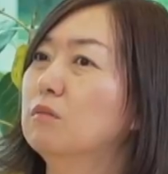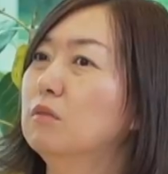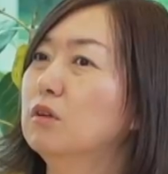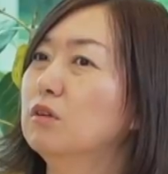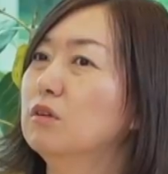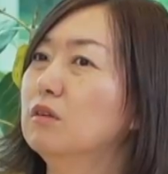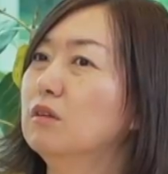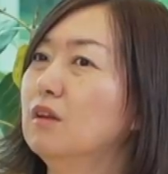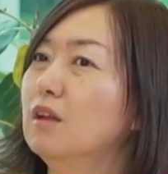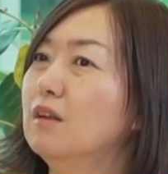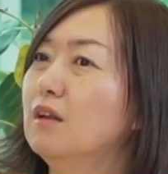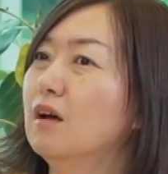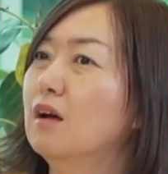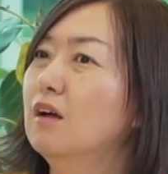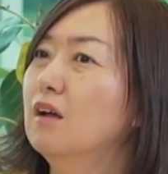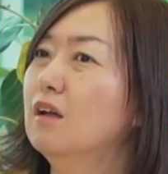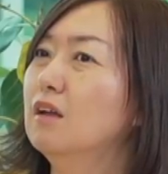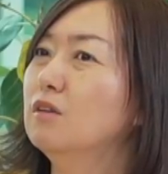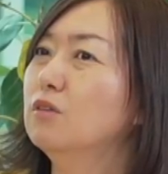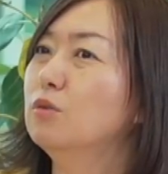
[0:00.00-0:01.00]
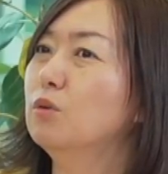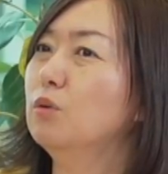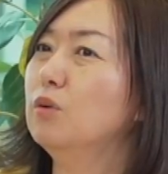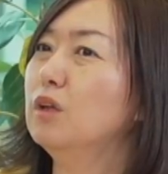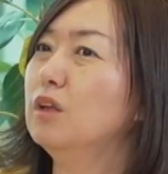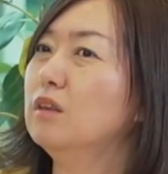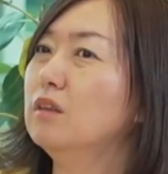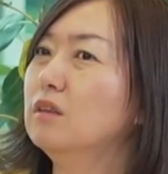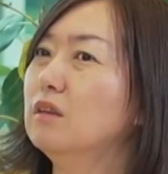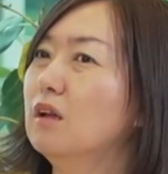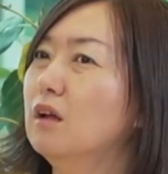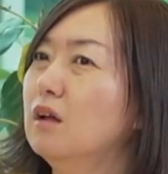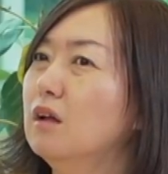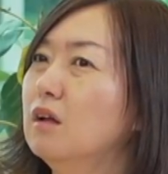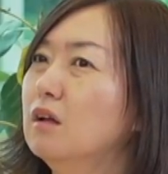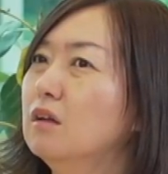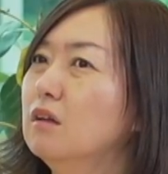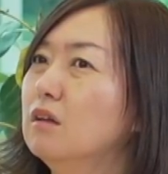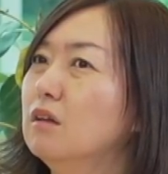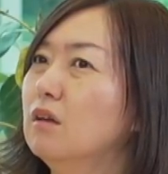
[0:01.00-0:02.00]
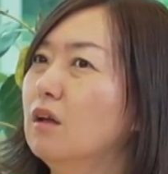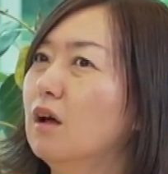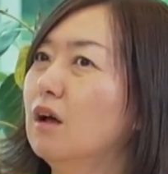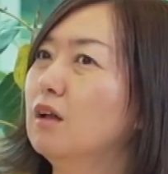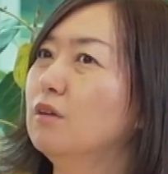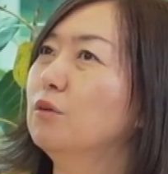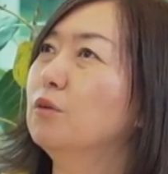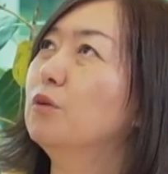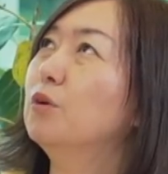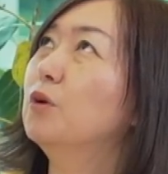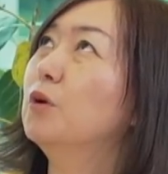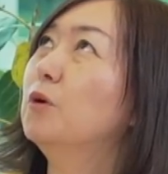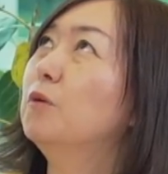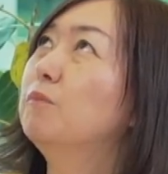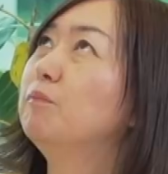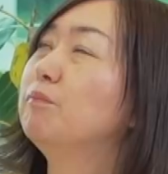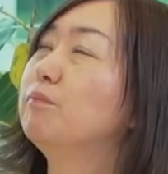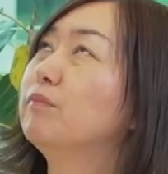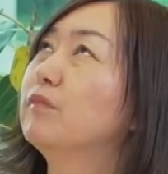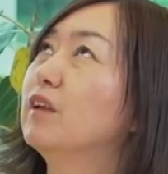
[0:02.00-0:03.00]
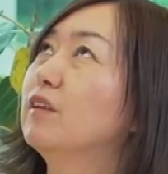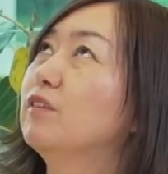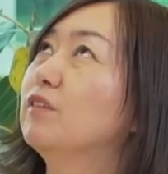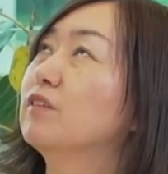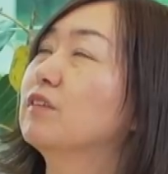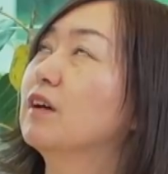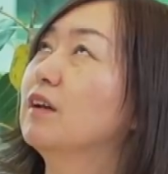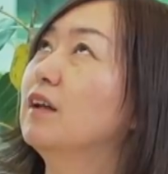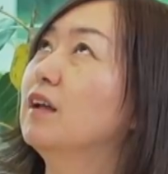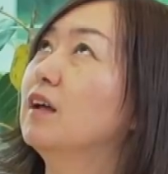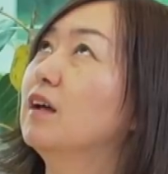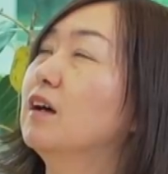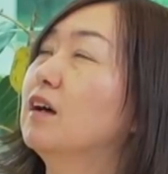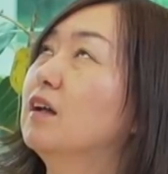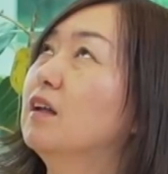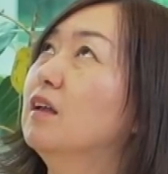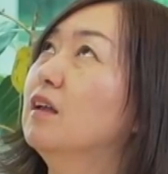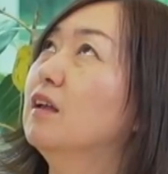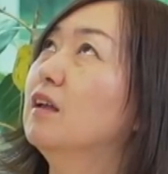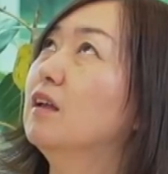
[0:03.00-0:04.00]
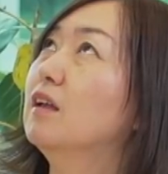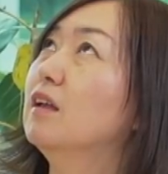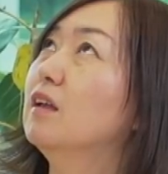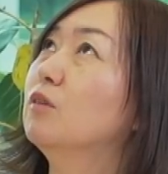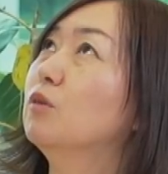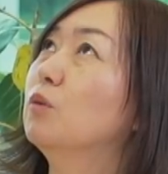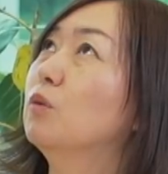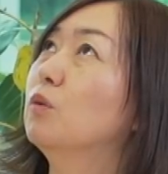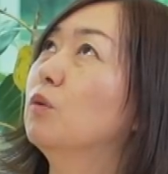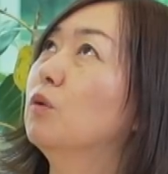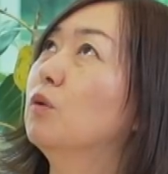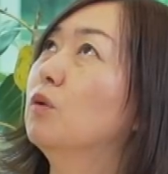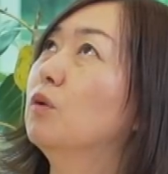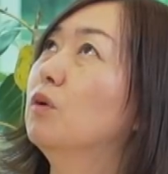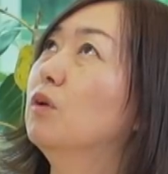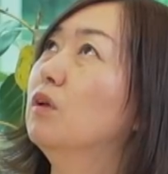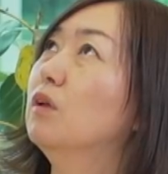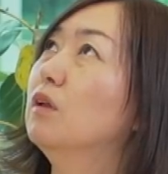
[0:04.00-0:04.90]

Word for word: まあ、ただそういったあのなんていうんですかねえっ、ー、と